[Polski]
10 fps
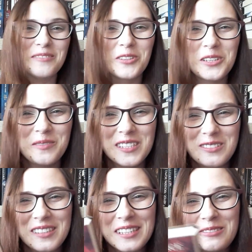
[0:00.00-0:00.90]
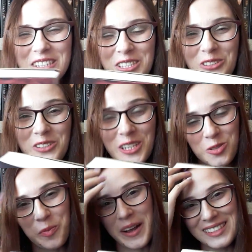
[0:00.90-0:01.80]
samo imię sugeruje, że to
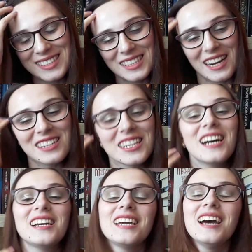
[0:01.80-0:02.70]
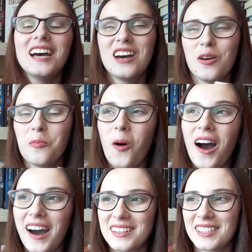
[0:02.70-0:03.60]
też będzie raczej
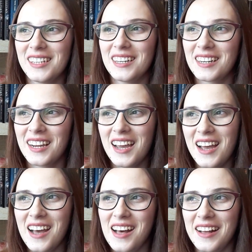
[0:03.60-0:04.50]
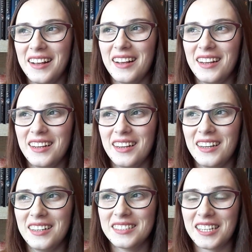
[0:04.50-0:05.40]
bohater
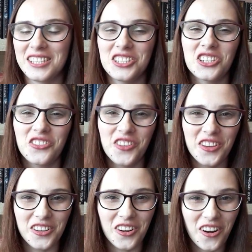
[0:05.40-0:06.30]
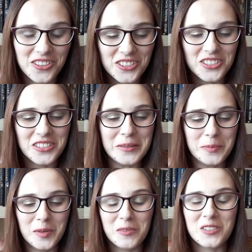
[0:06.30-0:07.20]
e, taki z krwi i kości.
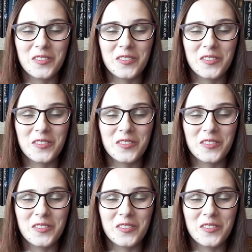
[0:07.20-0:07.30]
Mimo